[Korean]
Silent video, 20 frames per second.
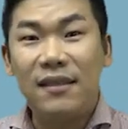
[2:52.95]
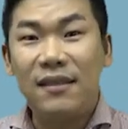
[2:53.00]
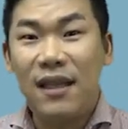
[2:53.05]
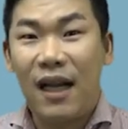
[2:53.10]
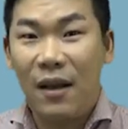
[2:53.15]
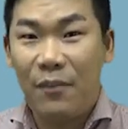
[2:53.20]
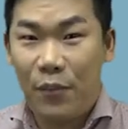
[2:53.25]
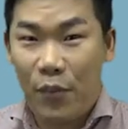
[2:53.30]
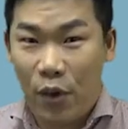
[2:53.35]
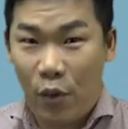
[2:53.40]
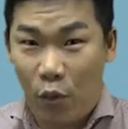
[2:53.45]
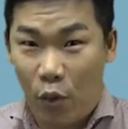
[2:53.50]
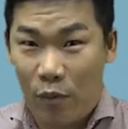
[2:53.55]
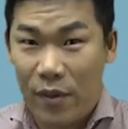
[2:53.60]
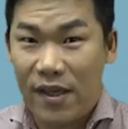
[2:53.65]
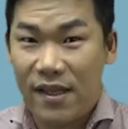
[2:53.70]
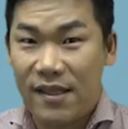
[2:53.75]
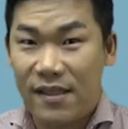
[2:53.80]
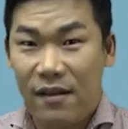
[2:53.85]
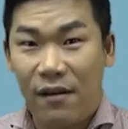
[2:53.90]

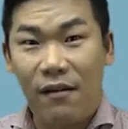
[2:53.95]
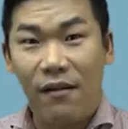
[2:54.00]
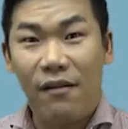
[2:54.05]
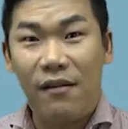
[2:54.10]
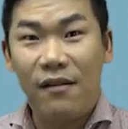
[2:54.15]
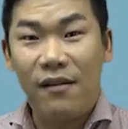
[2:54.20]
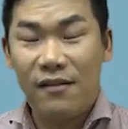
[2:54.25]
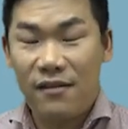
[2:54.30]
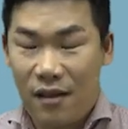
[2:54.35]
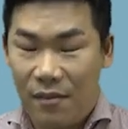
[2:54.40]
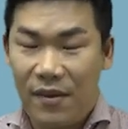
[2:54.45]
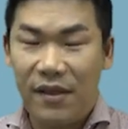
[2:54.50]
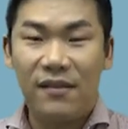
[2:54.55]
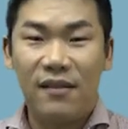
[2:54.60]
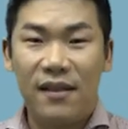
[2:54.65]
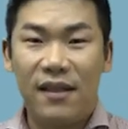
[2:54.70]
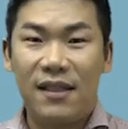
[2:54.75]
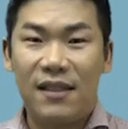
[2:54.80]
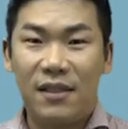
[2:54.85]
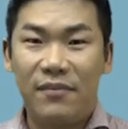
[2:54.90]
살펴보면서
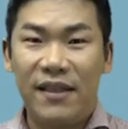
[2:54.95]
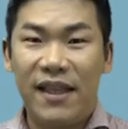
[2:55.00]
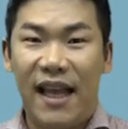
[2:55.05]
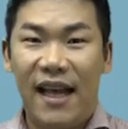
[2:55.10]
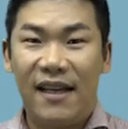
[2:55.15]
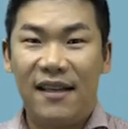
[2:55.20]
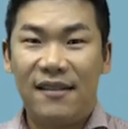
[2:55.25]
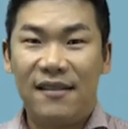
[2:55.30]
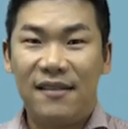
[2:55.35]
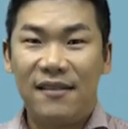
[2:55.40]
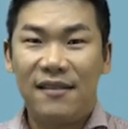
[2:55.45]
설명드리겠습니다.